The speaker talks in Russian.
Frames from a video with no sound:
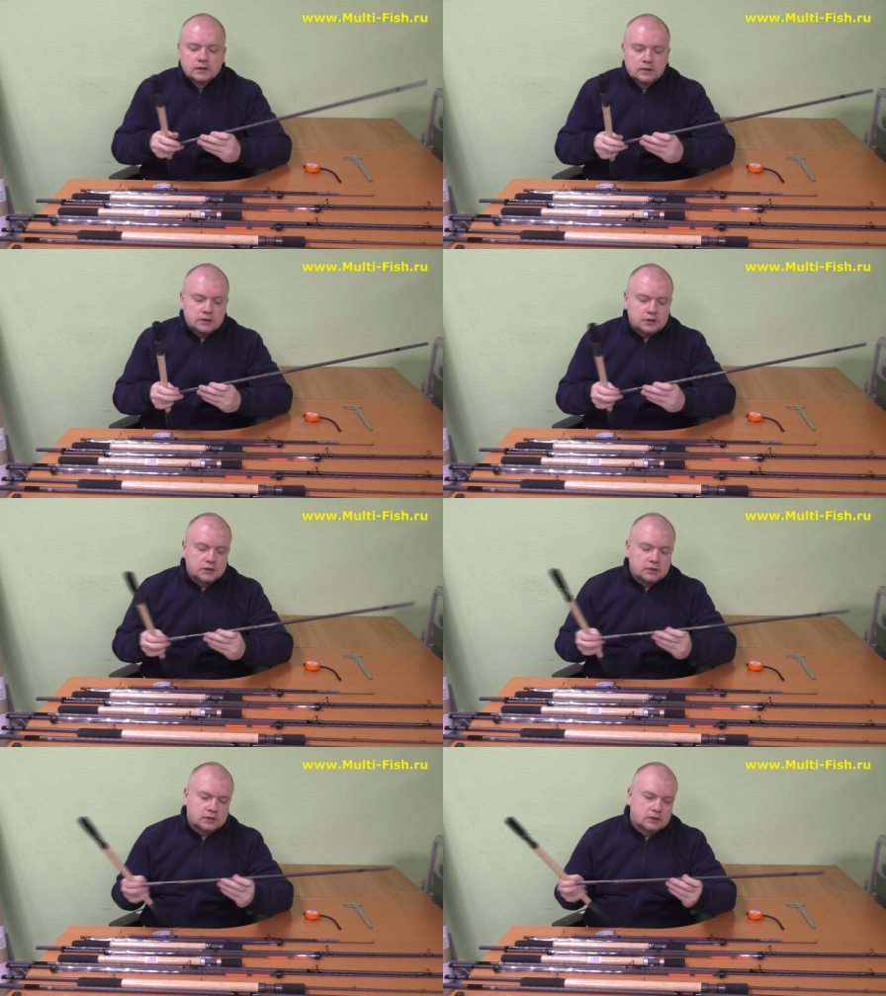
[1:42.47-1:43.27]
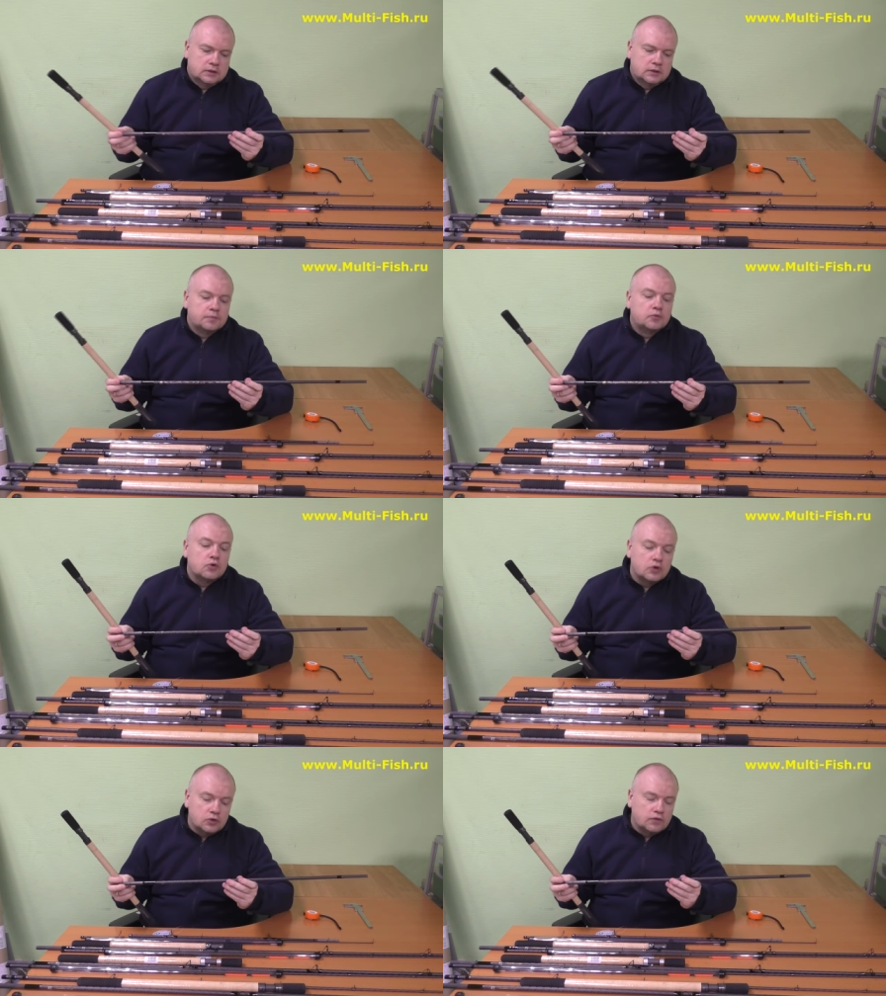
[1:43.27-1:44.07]
Значит, по
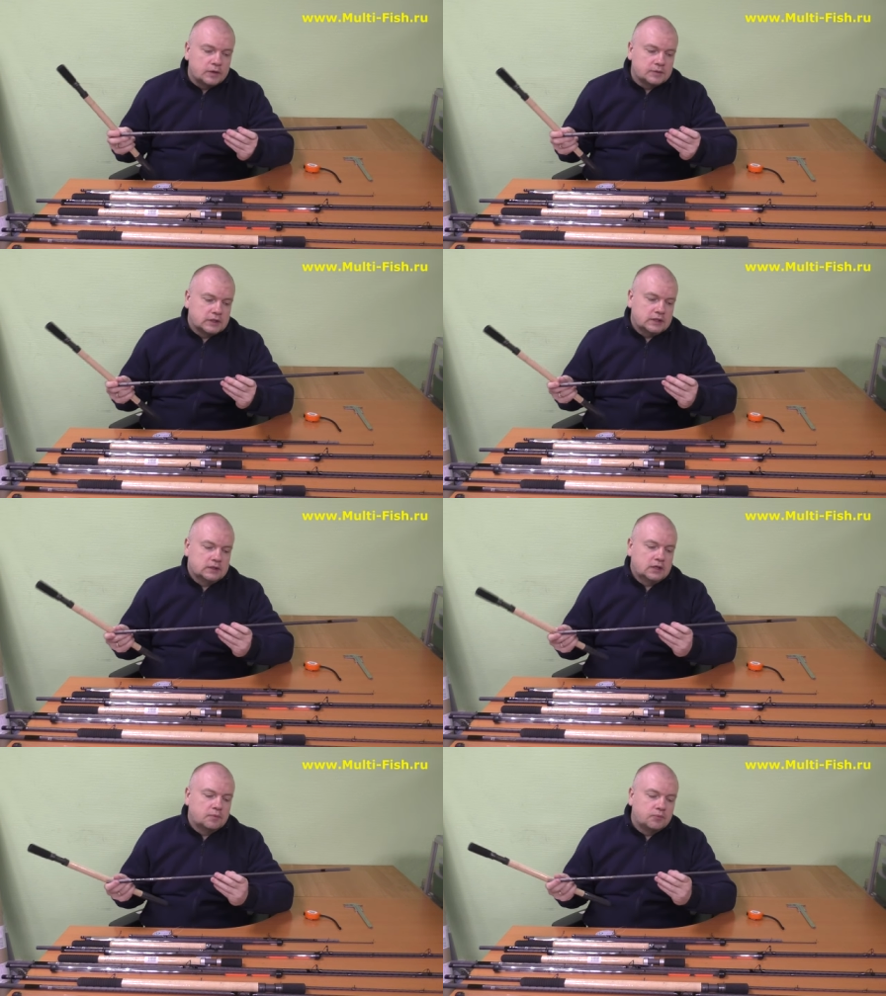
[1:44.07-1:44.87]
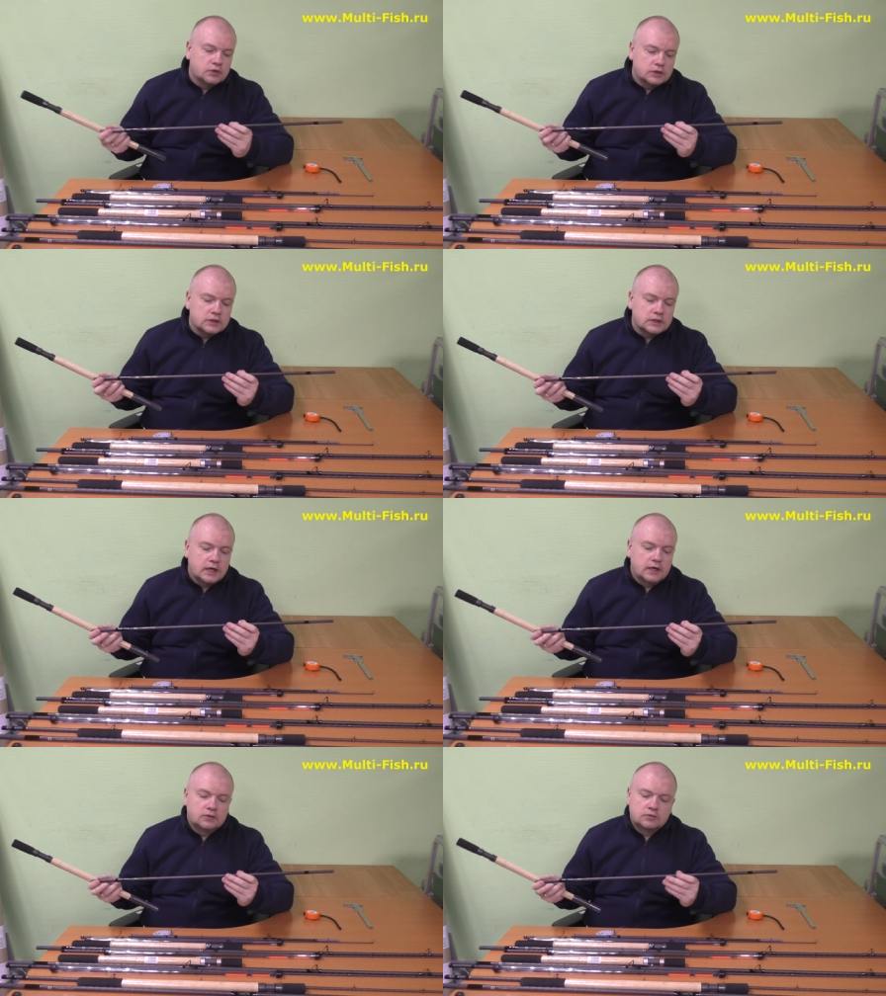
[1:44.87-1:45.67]
углю вам сказал, по
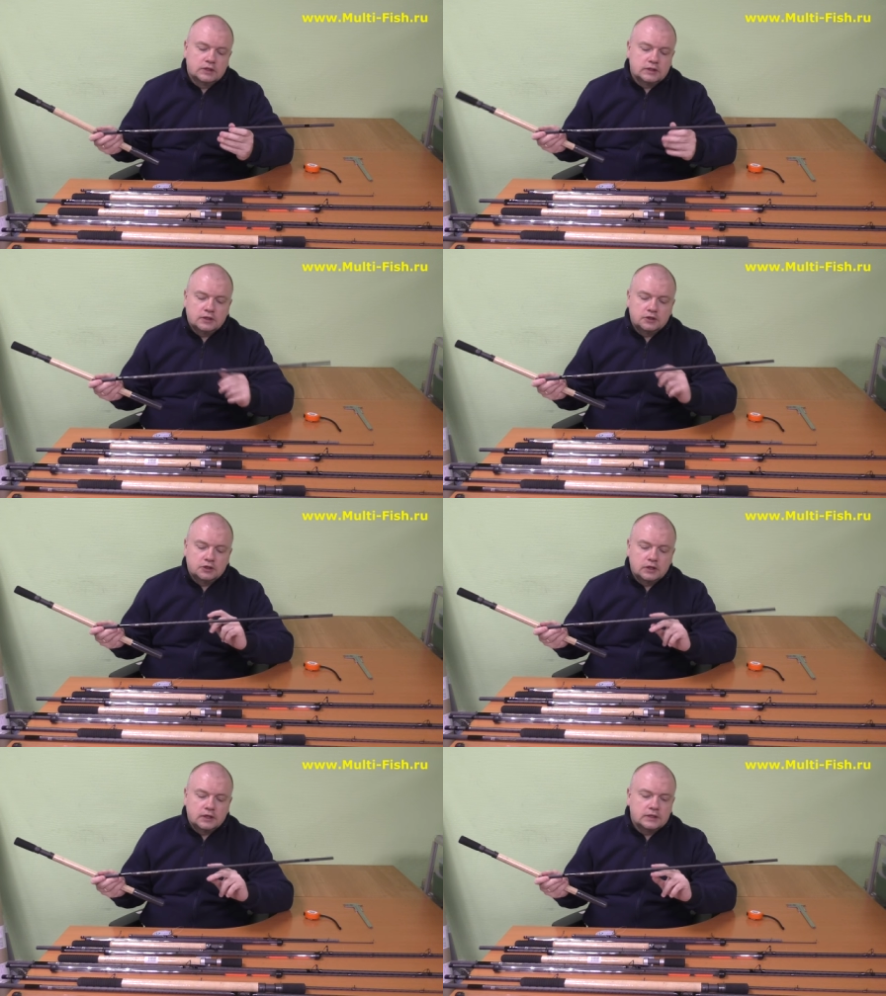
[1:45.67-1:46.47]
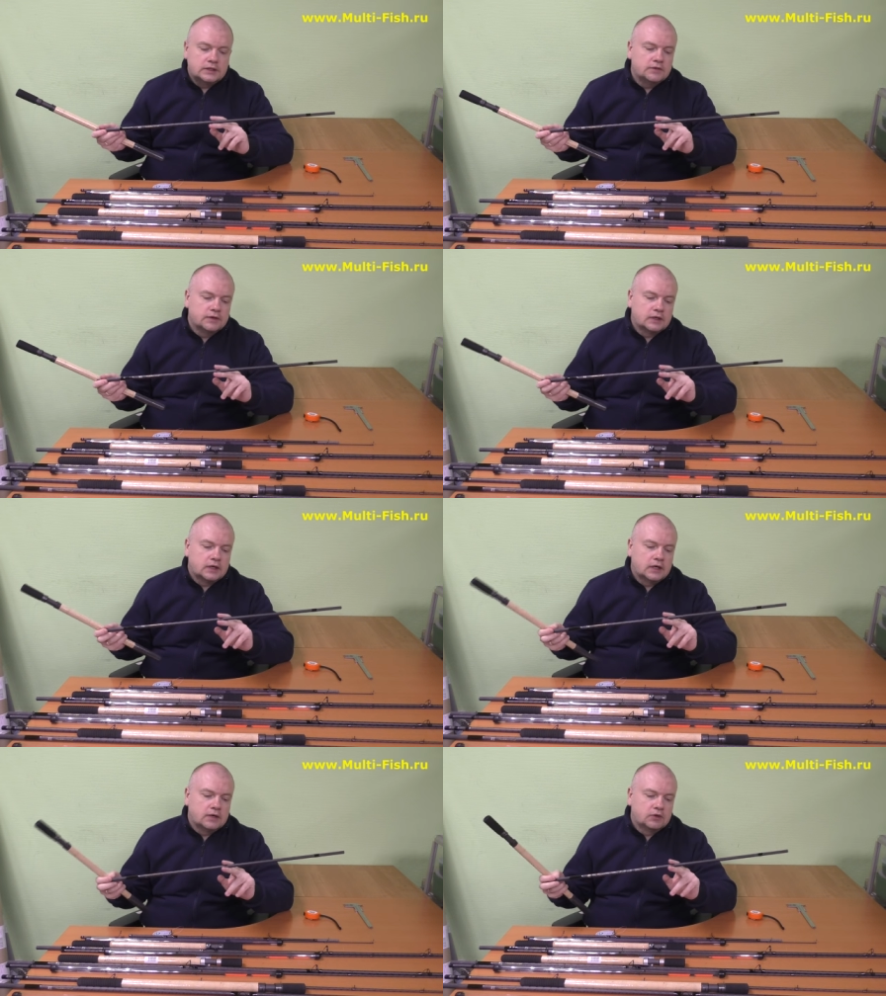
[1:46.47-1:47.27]
дизайну достаточно красивая
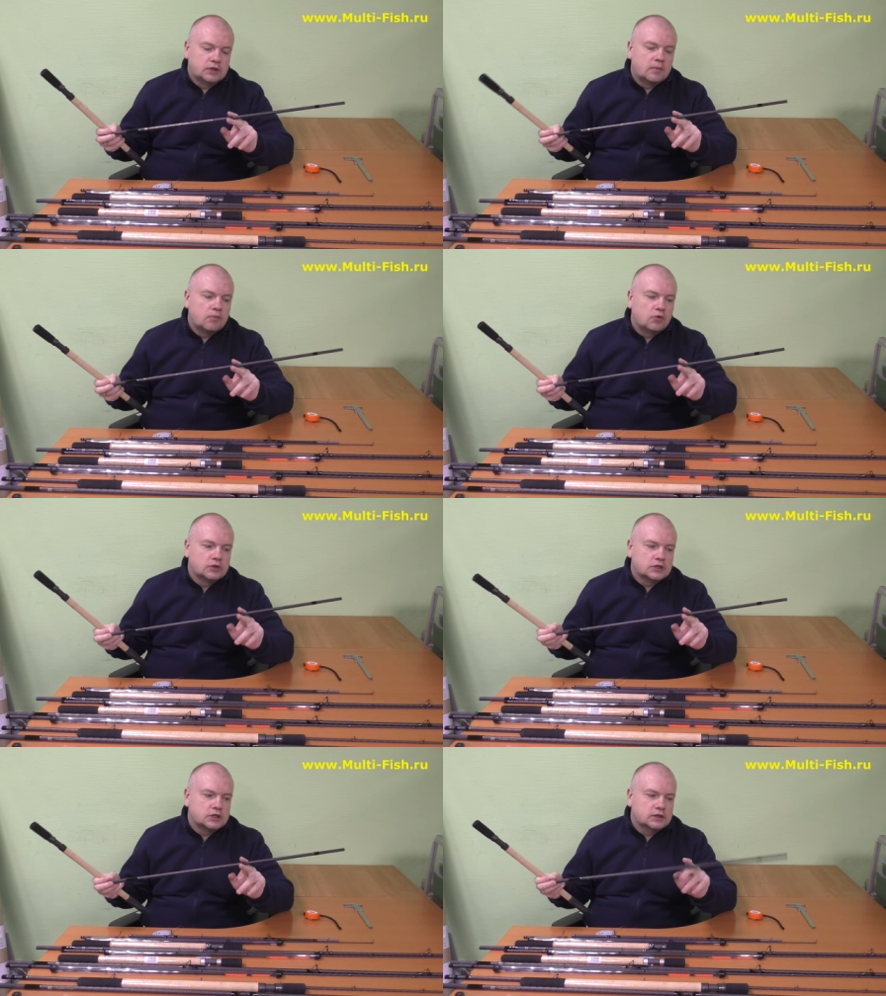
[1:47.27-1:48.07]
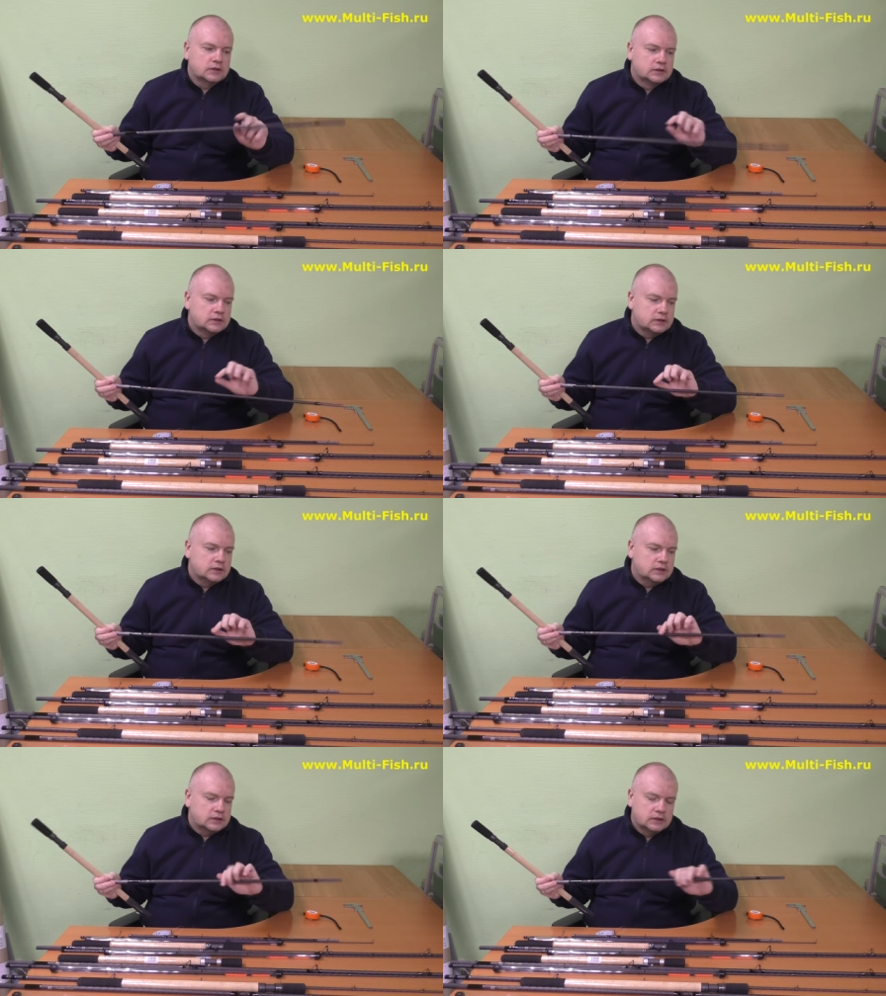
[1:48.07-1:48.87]
такая вот обмоточка
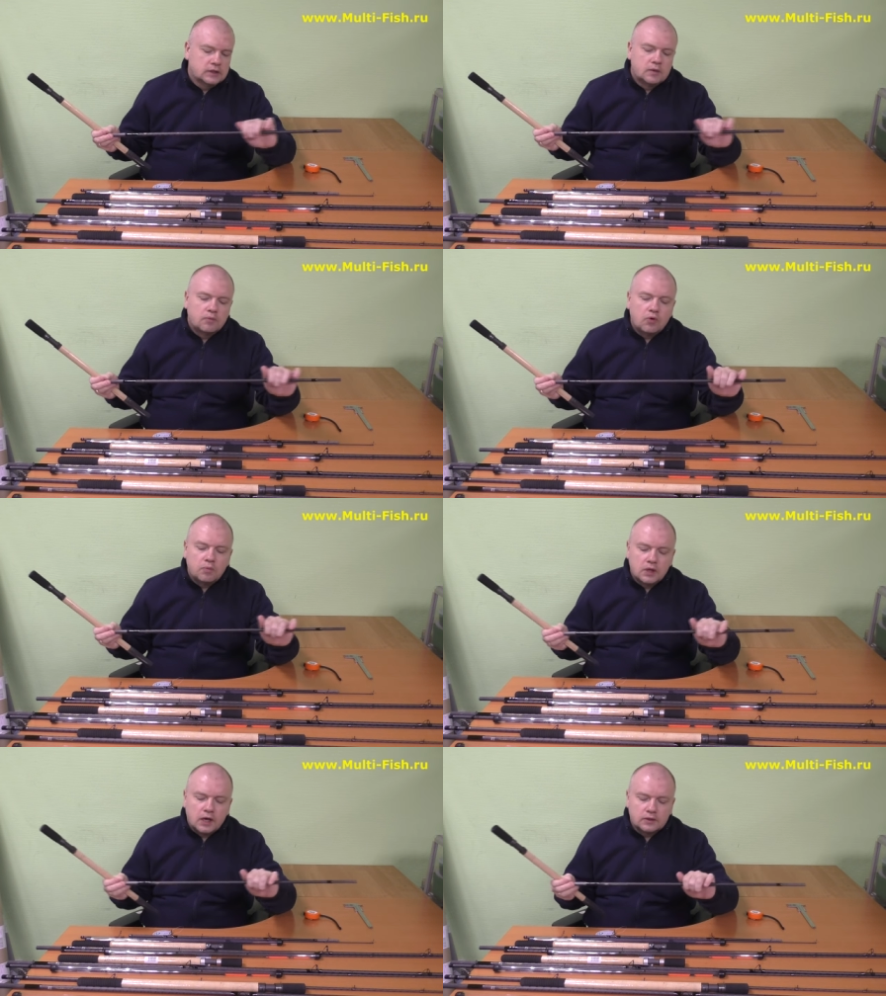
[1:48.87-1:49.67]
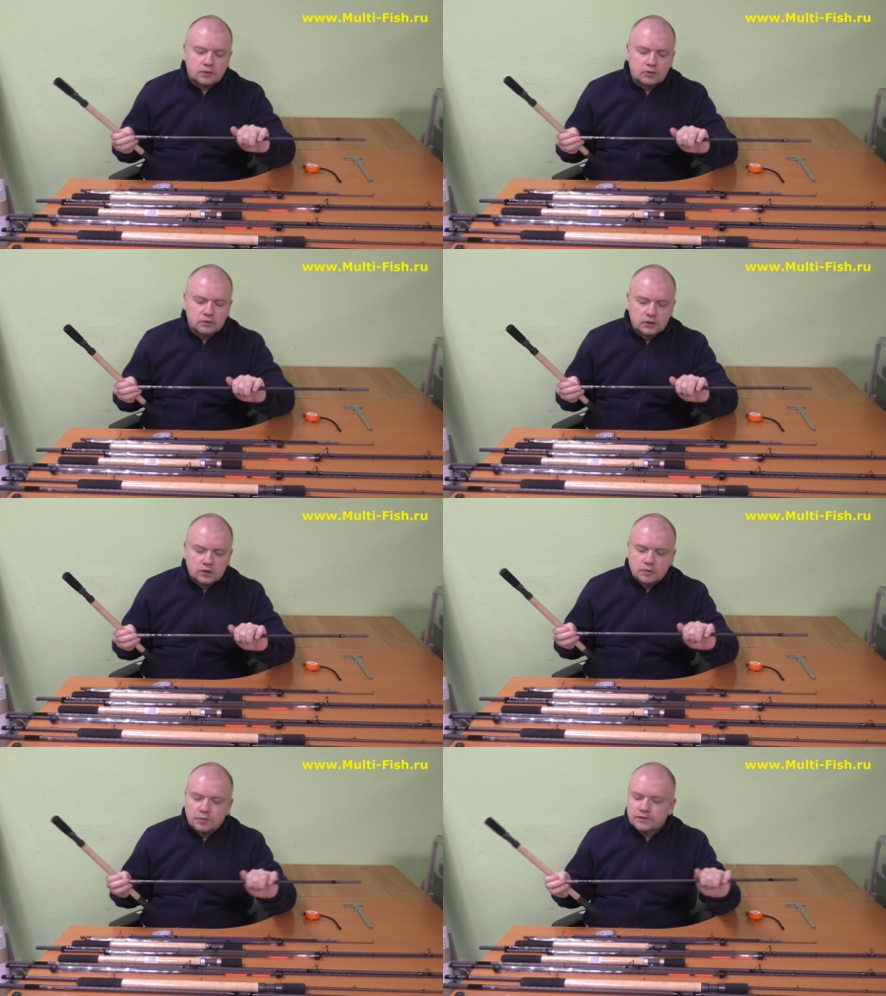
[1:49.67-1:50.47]
здесь, по бланку,
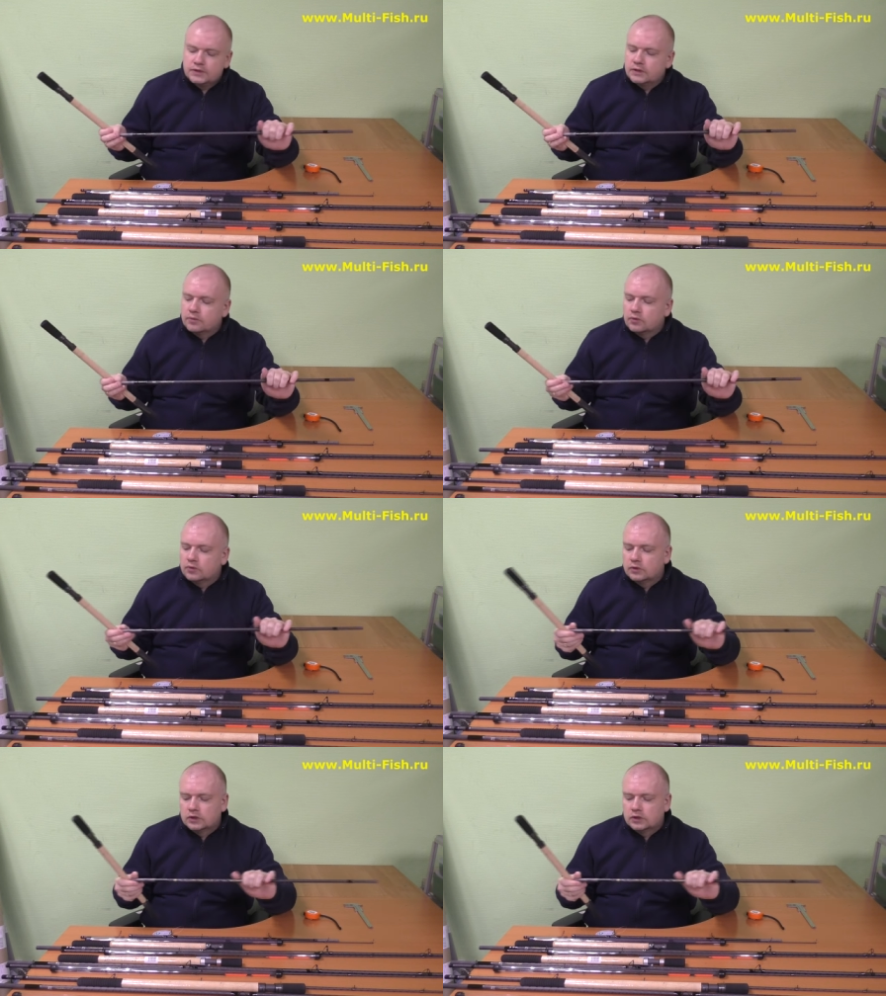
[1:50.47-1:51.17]
по всему.